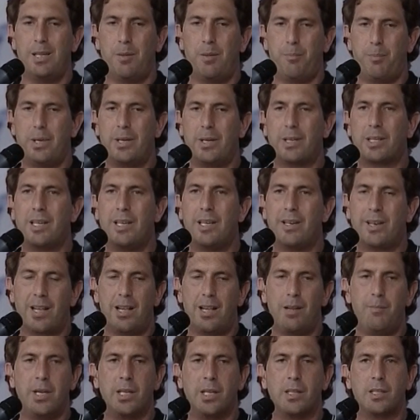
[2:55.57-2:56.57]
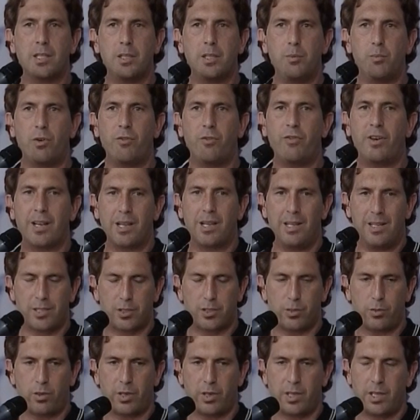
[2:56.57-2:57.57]
perché realmente si può fare la
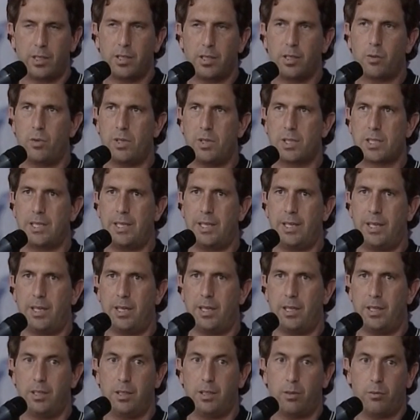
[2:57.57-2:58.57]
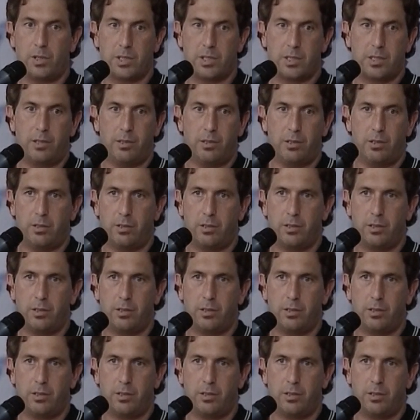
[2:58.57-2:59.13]
storia di questa, di questa,